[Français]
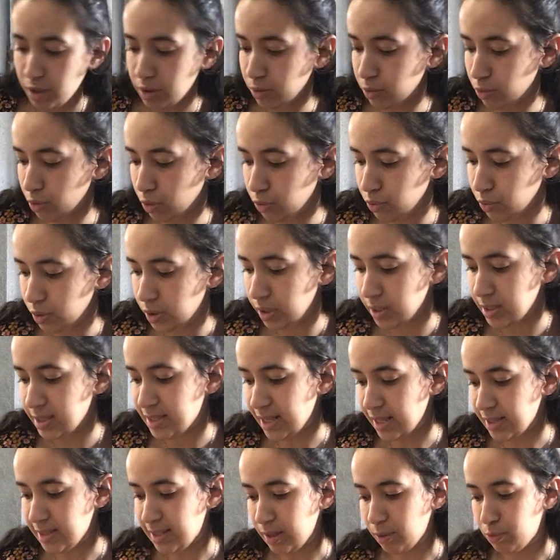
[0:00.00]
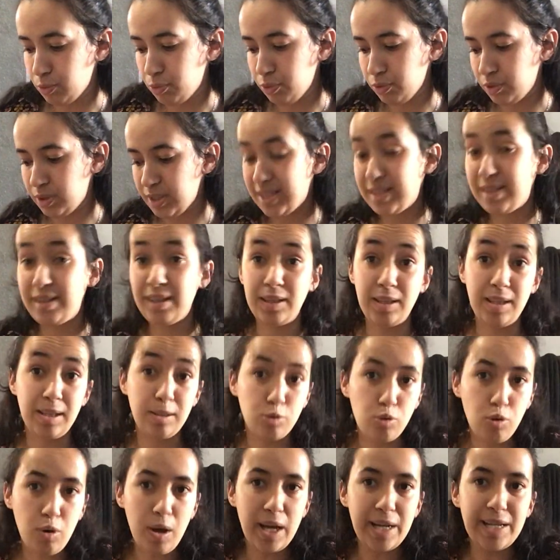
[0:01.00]
Donc ça ça coûte, c'était
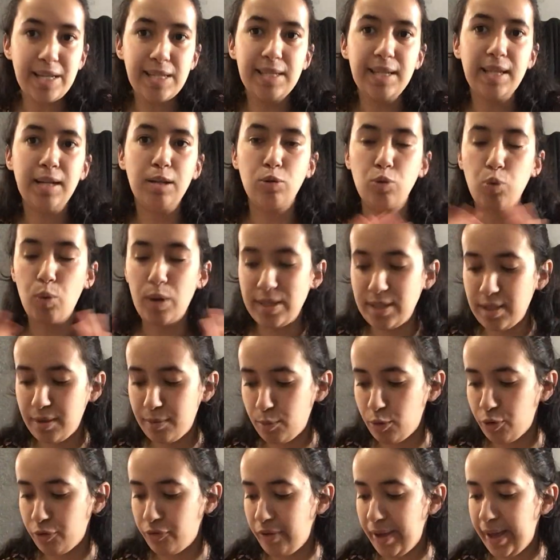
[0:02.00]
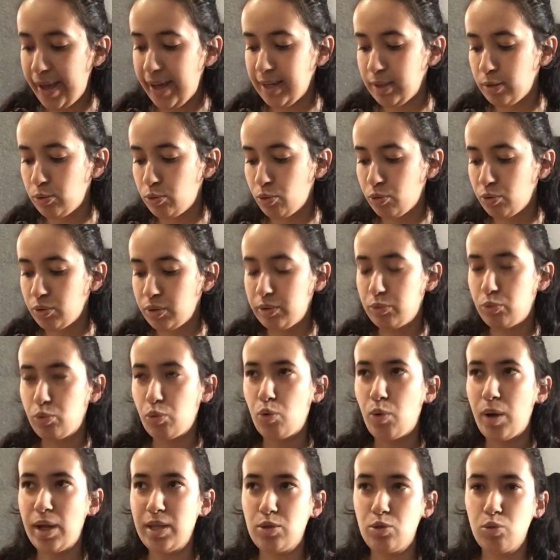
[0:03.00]
de acheter le troisième offert. Donc
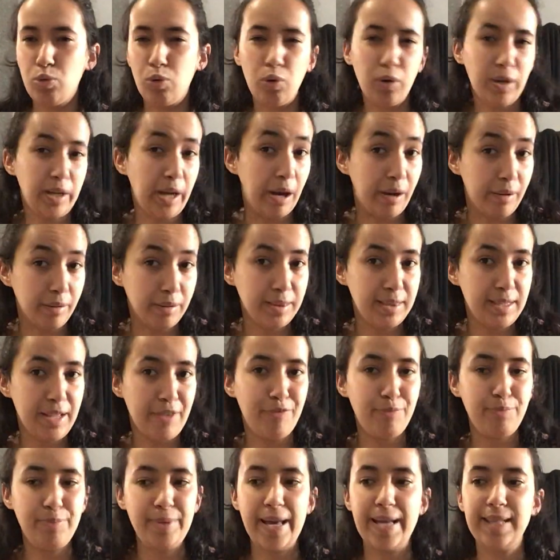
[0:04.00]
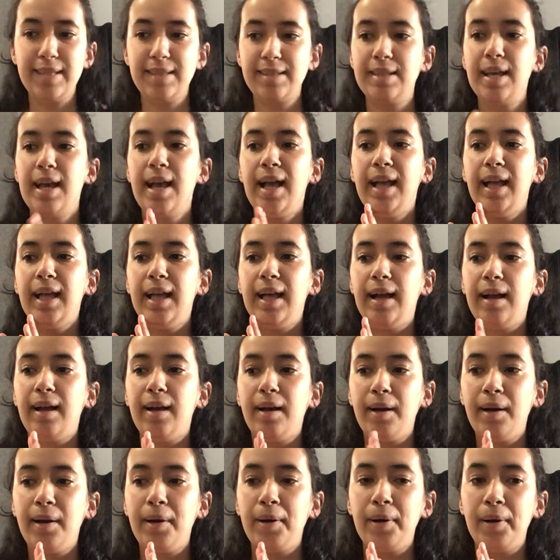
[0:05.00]
3,49€ pièces.
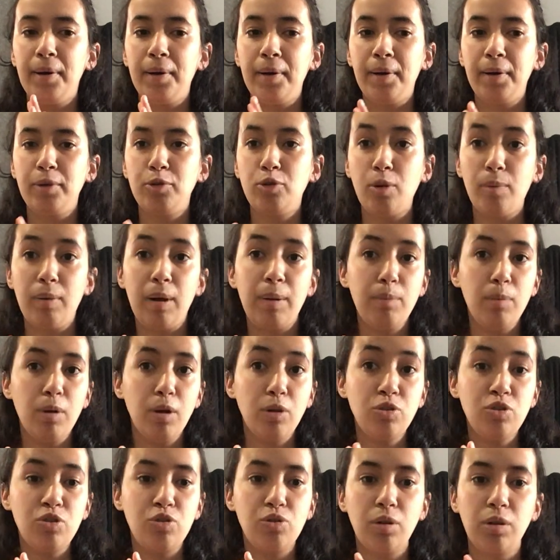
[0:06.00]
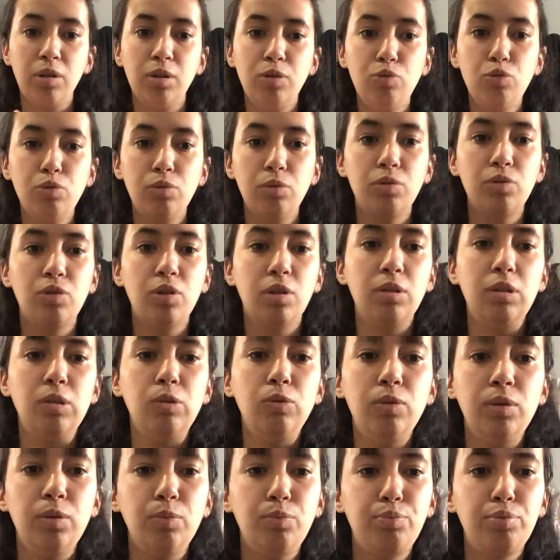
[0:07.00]
Euh, normalement j'en ai eu, j'en ai
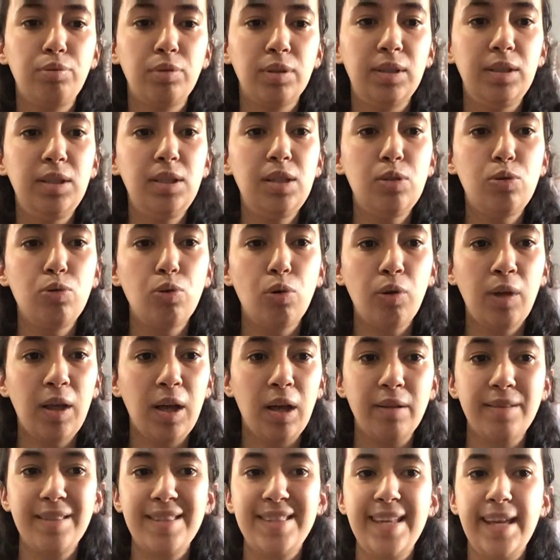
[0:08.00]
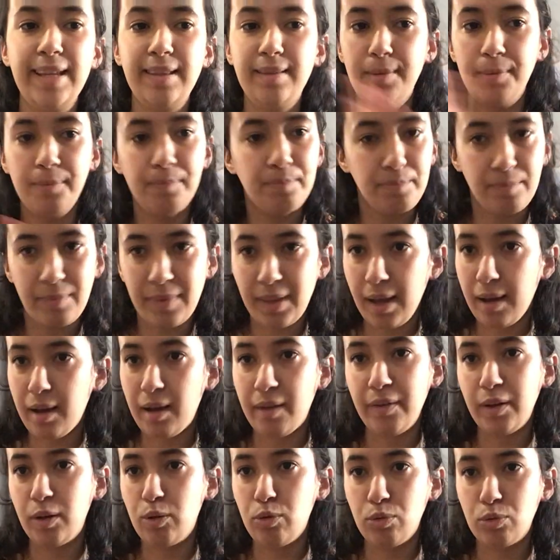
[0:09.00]
eu pour 10,47€
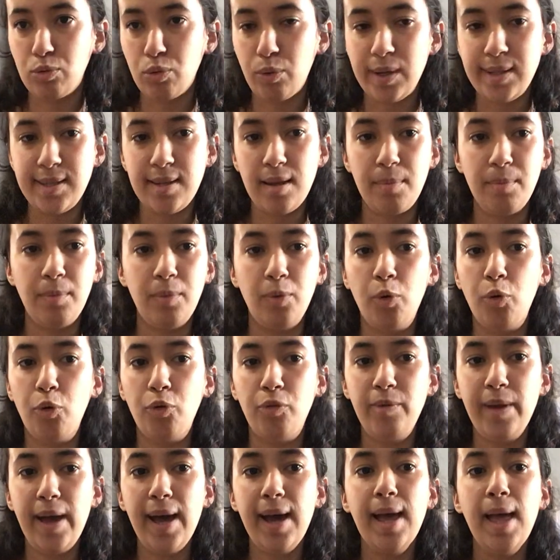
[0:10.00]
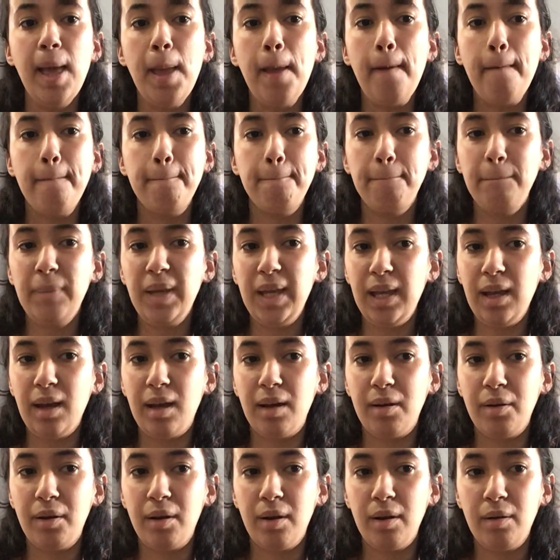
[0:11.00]
avec le troisième offert. Mais
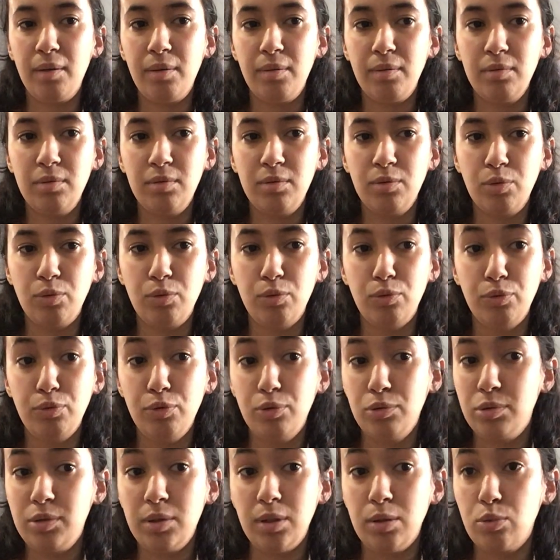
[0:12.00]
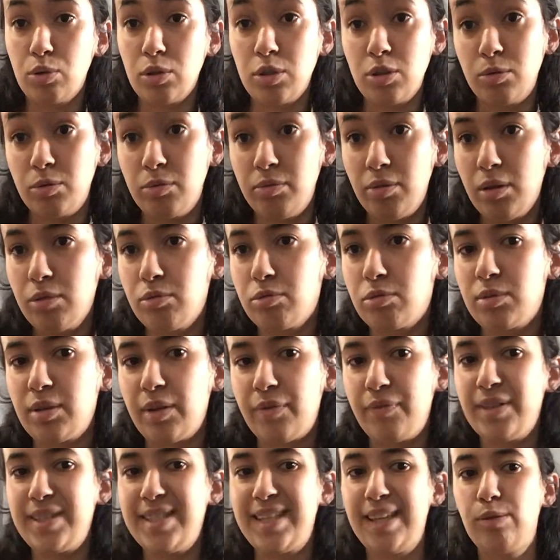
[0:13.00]
euh, donc vu que c'est le troisième offert, donc
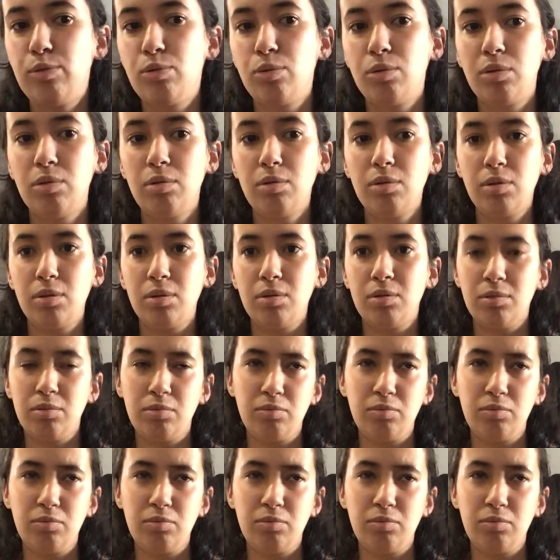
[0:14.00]
ça fait 7 euros,